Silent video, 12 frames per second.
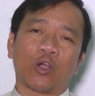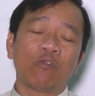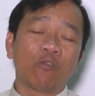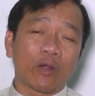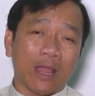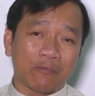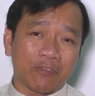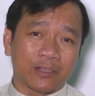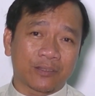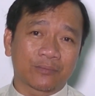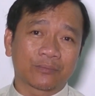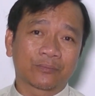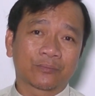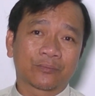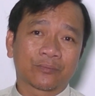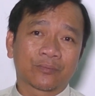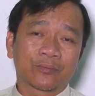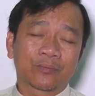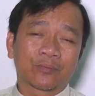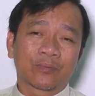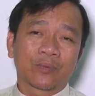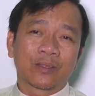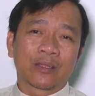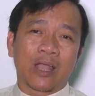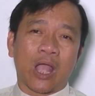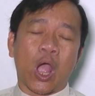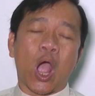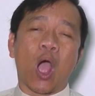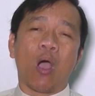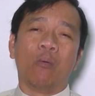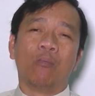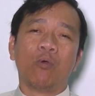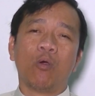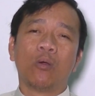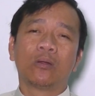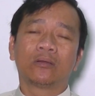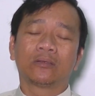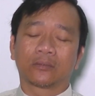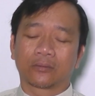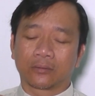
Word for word: cháu vua David họ muốn